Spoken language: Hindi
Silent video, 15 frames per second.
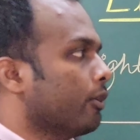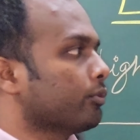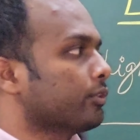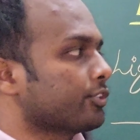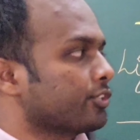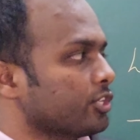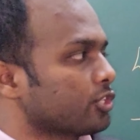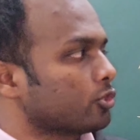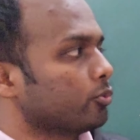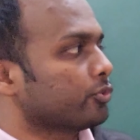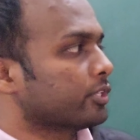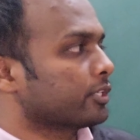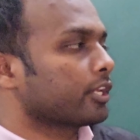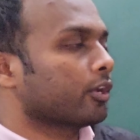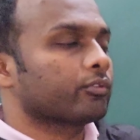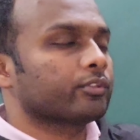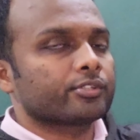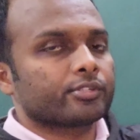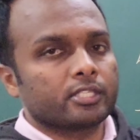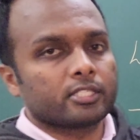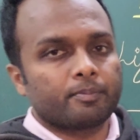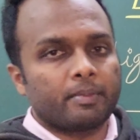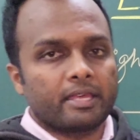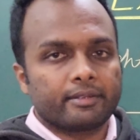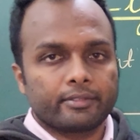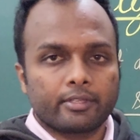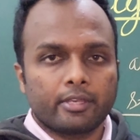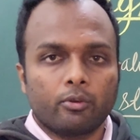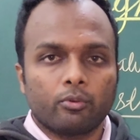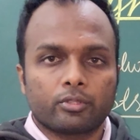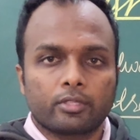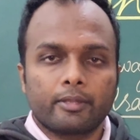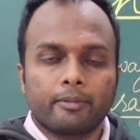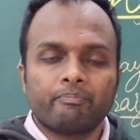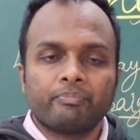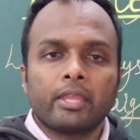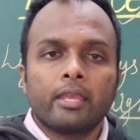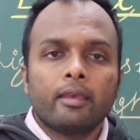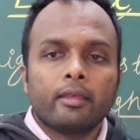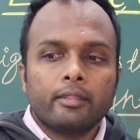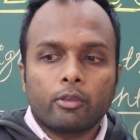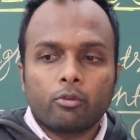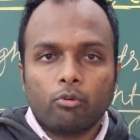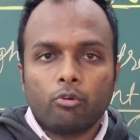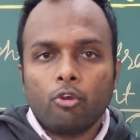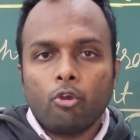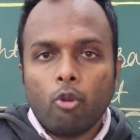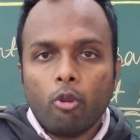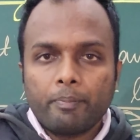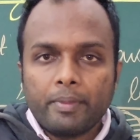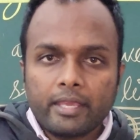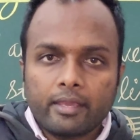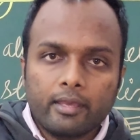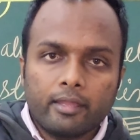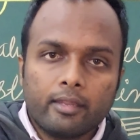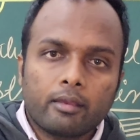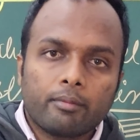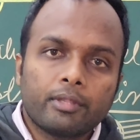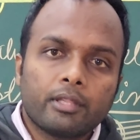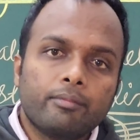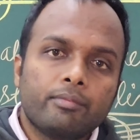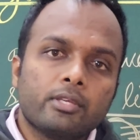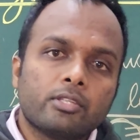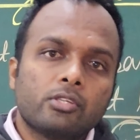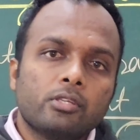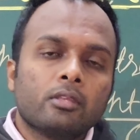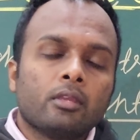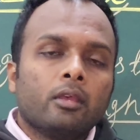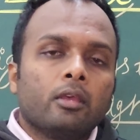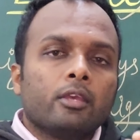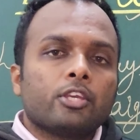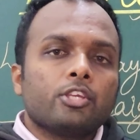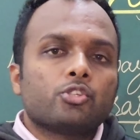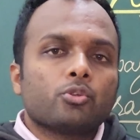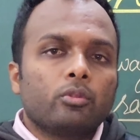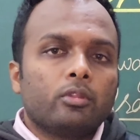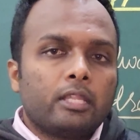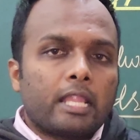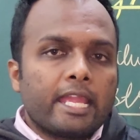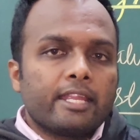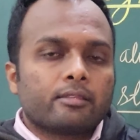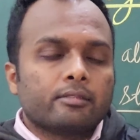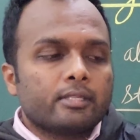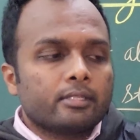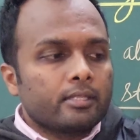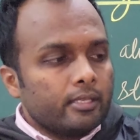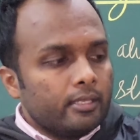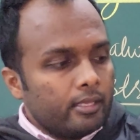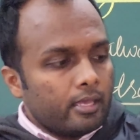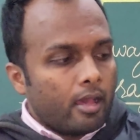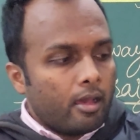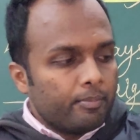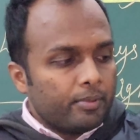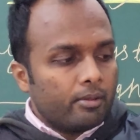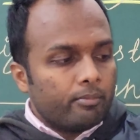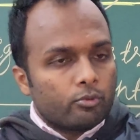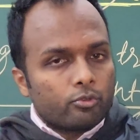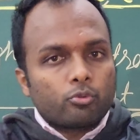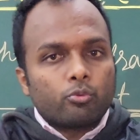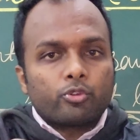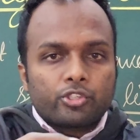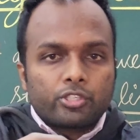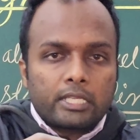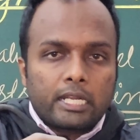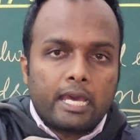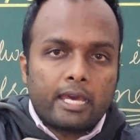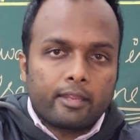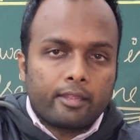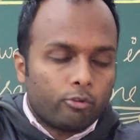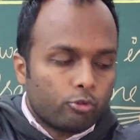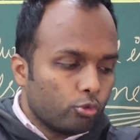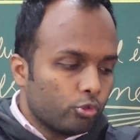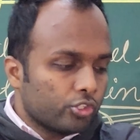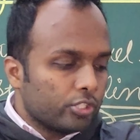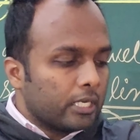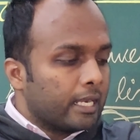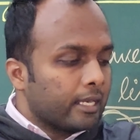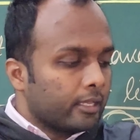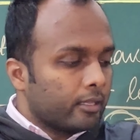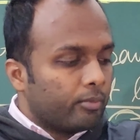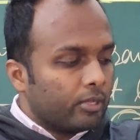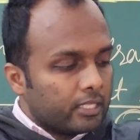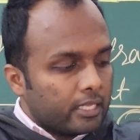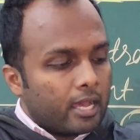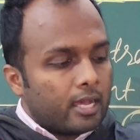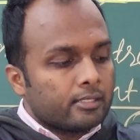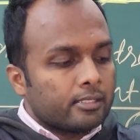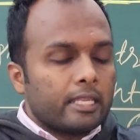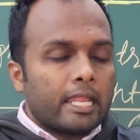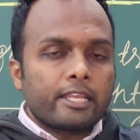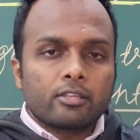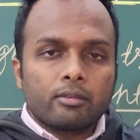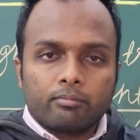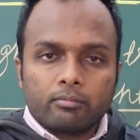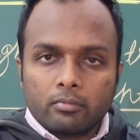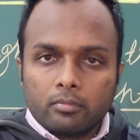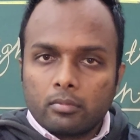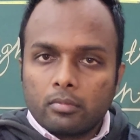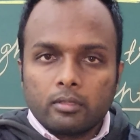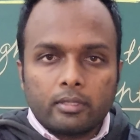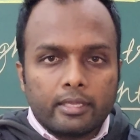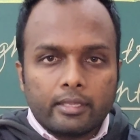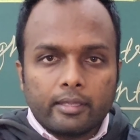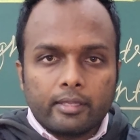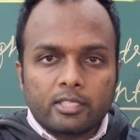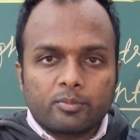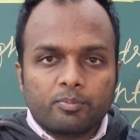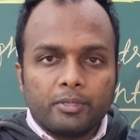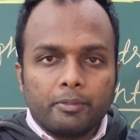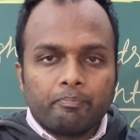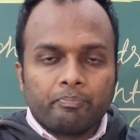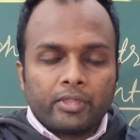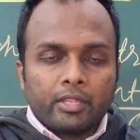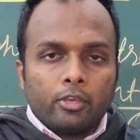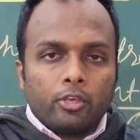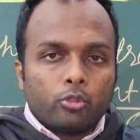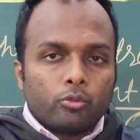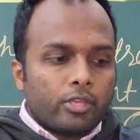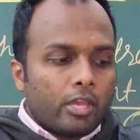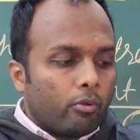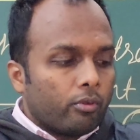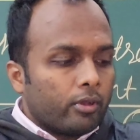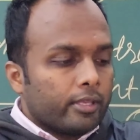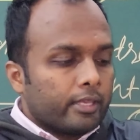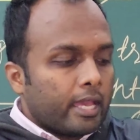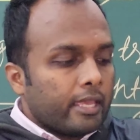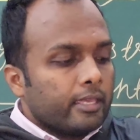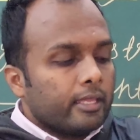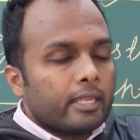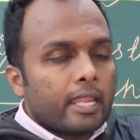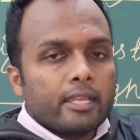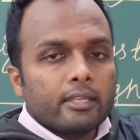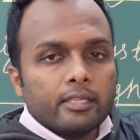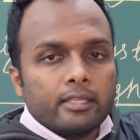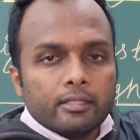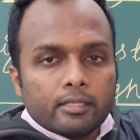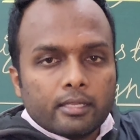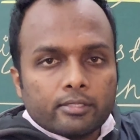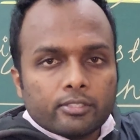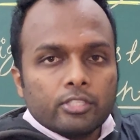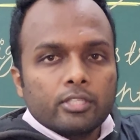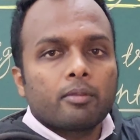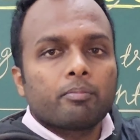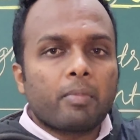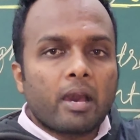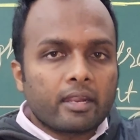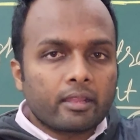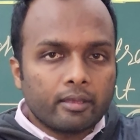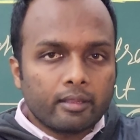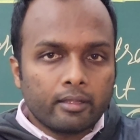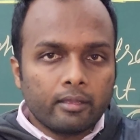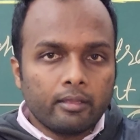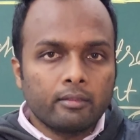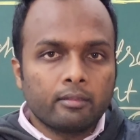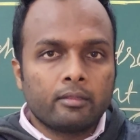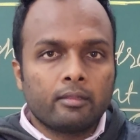क्या होता है ट्रांसलूसेंट क्या होता है ट्रांसपेरेंट क्या होते हैं देखो ओपेक कहने का मतलब ये चीज कि जो लाइट जैसे कि यहाँ पे हम टोर्च जला रहे हैं और टोर्च जलाने के बाद यहाँ से लाइट हम दे रहे हैं इस पे तो क्या होगा क्या ये लाइट इधर से इधर पार करेगा